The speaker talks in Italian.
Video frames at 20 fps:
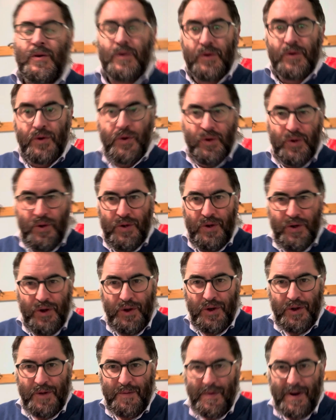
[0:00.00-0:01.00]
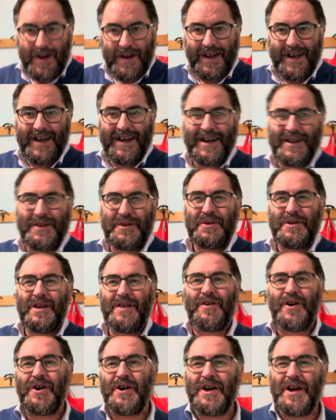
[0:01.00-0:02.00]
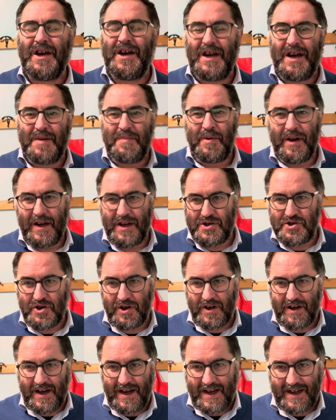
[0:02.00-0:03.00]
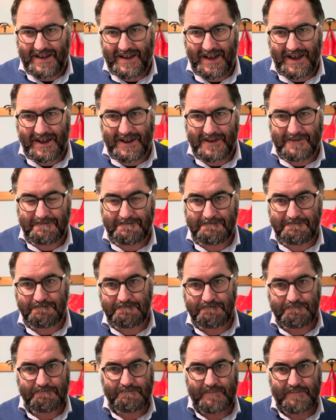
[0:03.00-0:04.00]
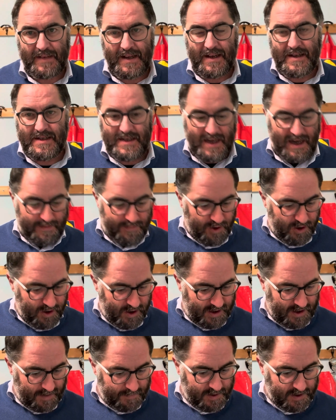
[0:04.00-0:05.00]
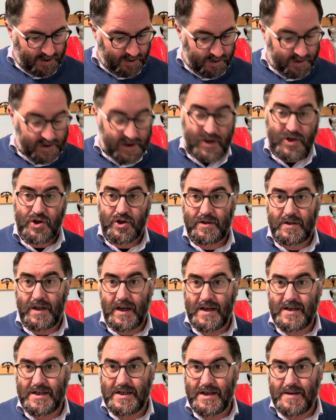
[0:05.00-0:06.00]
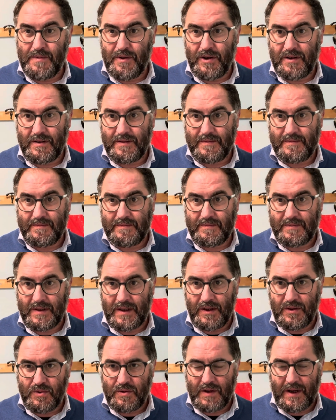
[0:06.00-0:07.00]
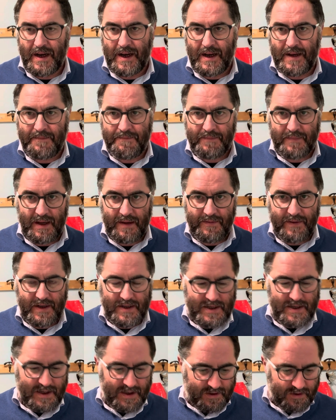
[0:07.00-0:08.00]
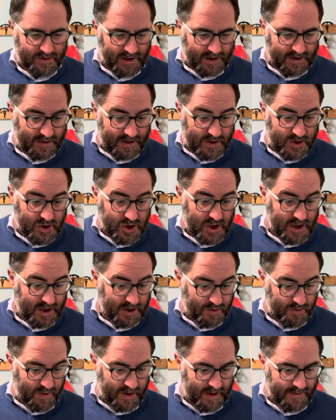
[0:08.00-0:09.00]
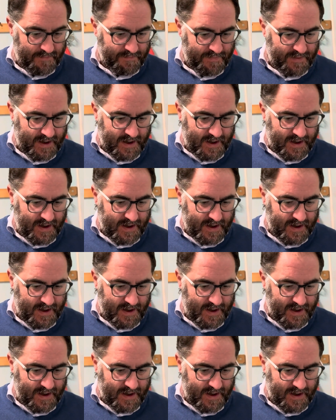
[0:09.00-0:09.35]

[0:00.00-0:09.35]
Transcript: Good morning a tutti voi e buona giornata. Siamo al capitolo diciottesimo di Luca, al versetto 35.